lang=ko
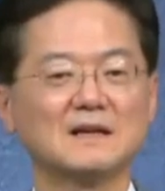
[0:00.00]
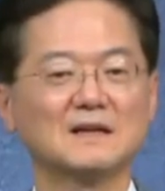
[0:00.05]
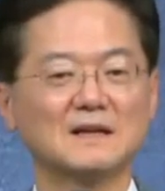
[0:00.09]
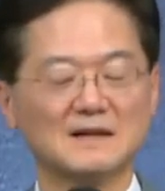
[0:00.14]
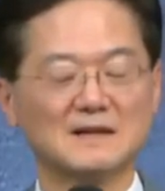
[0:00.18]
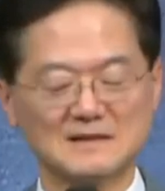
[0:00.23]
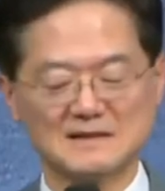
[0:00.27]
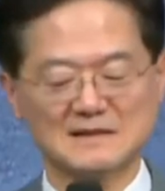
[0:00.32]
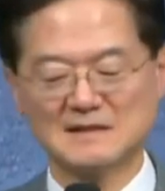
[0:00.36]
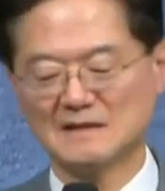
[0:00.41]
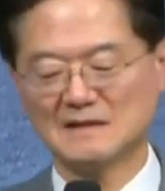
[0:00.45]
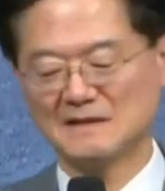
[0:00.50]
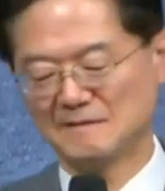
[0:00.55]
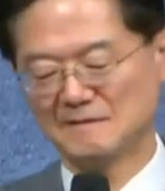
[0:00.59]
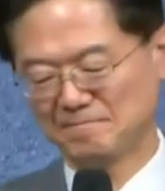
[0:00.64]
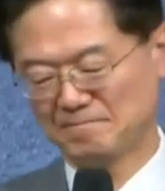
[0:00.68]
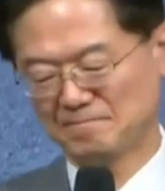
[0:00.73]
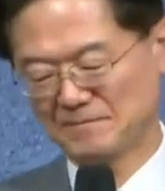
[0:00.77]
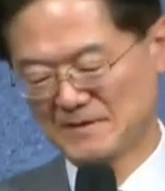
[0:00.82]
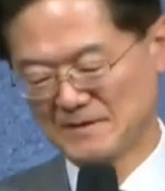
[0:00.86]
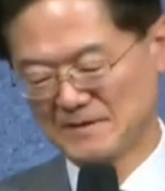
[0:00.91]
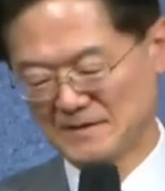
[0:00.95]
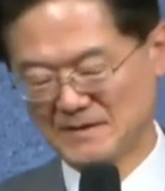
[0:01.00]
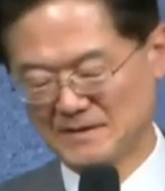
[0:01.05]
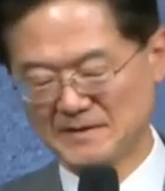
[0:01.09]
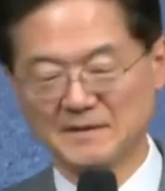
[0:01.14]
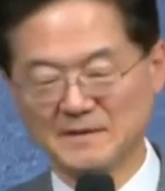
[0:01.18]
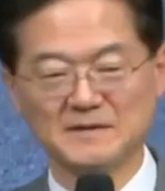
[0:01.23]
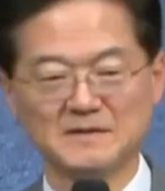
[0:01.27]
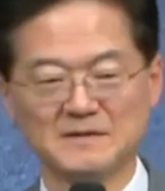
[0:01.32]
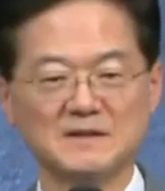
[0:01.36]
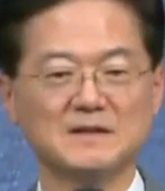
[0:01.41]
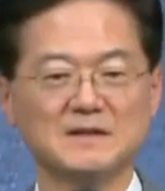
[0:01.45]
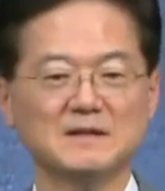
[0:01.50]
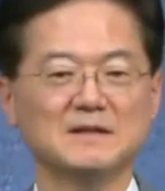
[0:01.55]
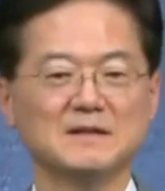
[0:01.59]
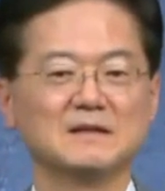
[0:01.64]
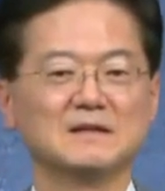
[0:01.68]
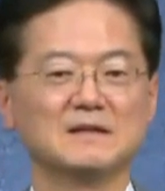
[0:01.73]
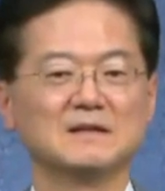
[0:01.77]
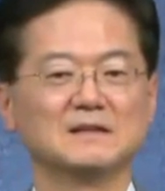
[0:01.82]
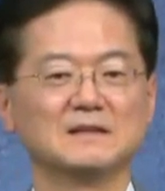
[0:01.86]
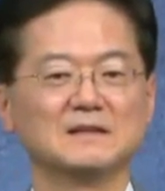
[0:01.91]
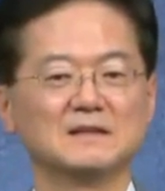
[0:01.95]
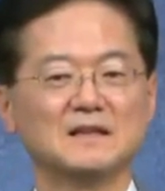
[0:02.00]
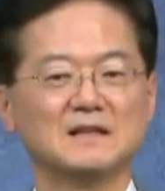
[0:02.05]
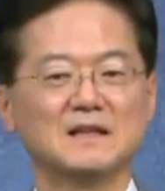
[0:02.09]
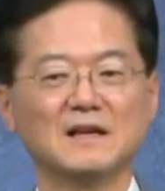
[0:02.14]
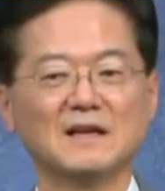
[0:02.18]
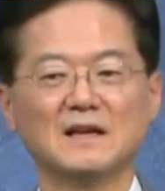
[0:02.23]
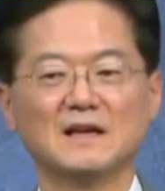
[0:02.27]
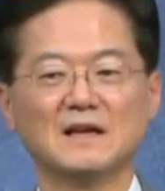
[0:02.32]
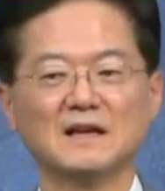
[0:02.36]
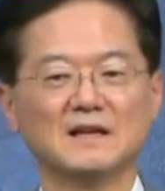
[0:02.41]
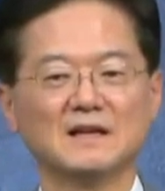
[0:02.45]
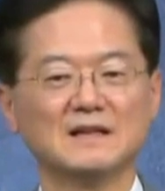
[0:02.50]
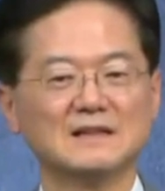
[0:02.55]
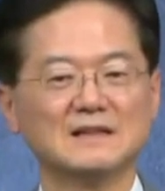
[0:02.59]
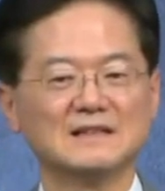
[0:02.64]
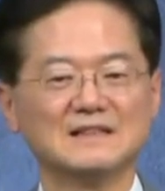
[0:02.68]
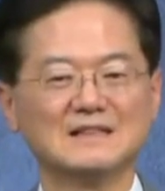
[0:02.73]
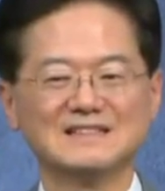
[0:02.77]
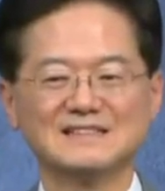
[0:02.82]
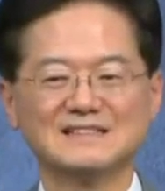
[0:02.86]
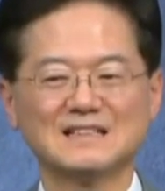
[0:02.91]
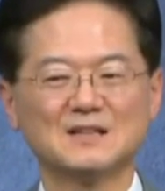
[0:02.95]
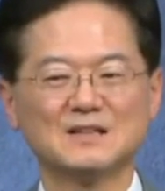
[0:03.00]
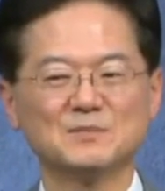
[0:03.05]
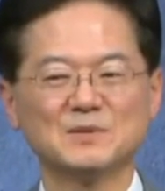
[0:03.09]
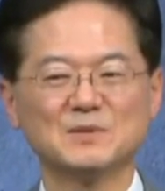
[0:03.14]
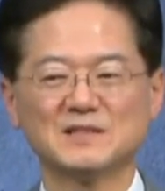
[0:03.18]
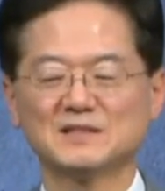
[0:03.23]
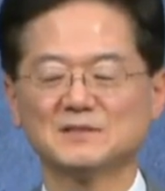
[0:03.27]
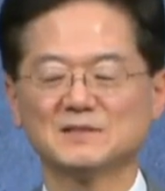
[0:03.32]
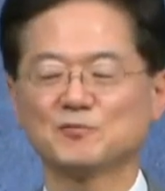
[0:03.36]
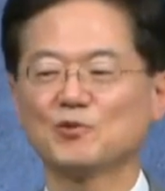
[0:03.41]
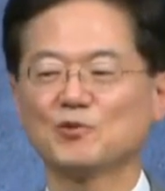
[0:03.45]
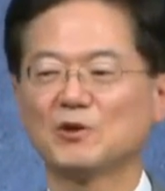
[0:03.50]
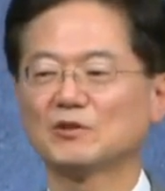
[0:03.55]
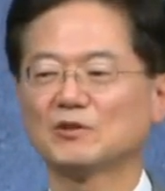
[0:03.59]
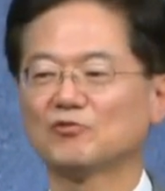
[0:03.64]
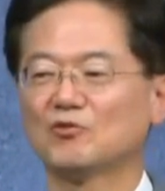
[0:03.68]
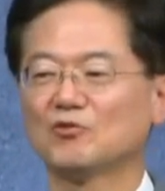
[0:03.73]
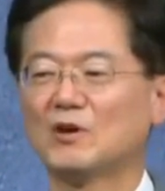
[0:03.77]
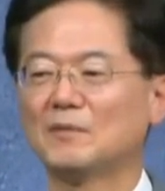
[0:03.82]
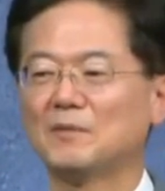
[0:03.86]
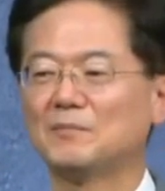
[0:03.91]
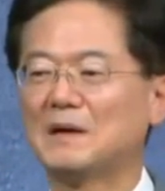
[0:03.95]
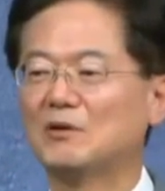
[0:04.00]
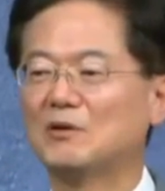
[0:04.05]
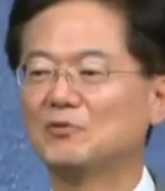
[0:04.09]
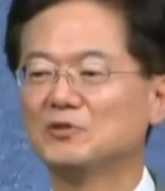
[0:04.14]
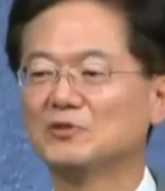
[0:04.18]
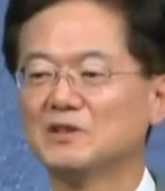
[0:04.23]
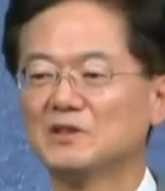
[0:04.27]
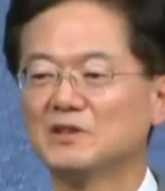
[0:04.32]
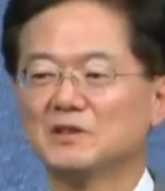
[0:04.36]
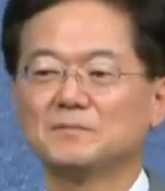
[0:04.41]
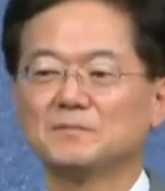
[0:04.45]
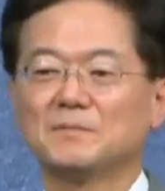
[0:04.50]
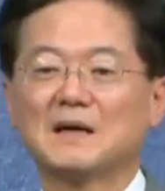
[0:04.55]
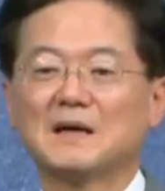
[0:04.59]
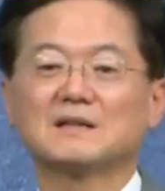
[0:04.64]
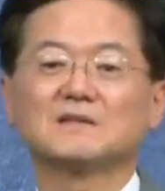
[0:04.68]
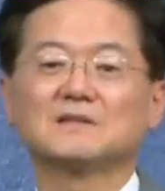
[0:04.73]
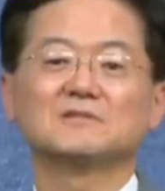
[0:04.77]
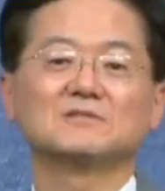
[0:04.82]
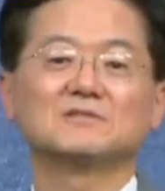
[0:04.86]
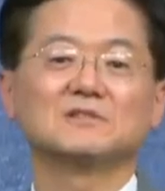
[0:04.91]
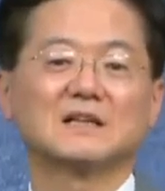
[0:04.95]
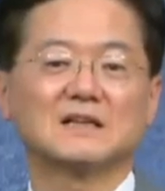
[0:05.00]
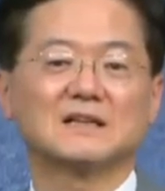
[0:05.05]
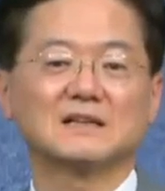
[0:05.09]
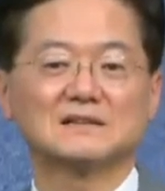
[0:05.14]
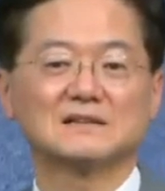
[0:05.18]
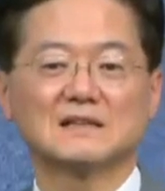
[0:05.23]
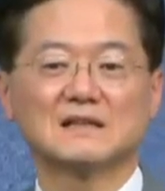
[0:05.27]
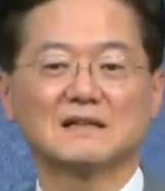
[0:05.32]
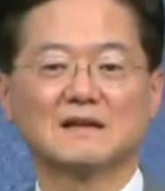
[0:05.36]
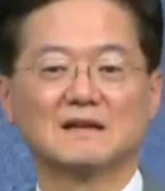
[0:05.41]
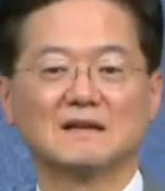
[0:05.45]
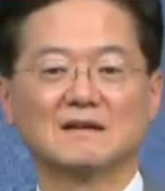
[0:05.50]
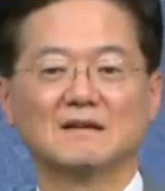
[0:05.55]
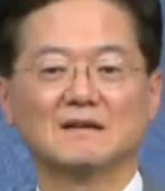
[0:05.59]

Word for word: 하자. 예. 내 삶의 습관과 바운더리 밖으로 나가자.